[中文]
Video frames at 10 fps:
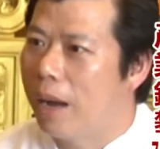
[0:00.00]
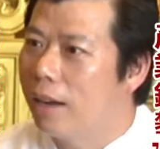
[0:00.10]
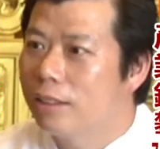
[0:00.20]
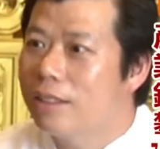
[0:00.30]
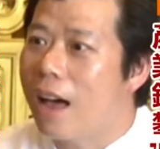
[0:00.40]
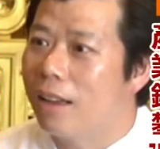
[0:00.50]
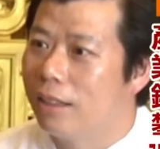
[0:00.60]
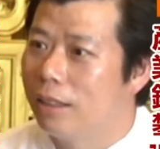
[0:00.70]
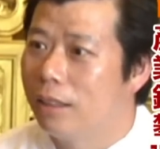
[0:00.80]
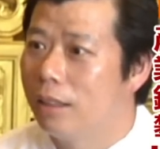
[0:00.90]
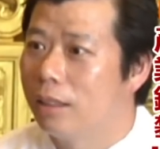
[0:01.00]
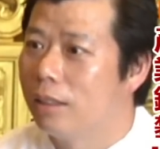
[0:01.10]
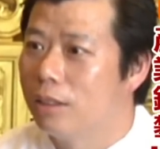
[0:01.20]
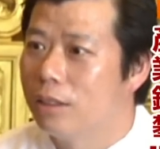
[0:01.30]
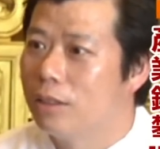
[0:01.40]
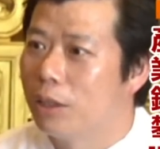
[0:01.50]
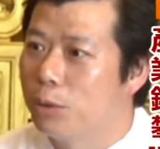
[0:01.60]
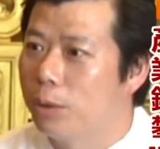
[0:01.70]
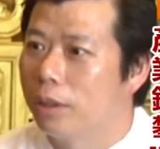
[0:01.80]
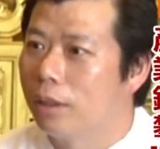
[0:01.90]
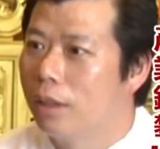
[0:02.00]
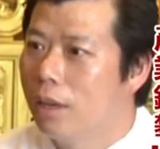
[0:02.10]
庞大的一一个人群。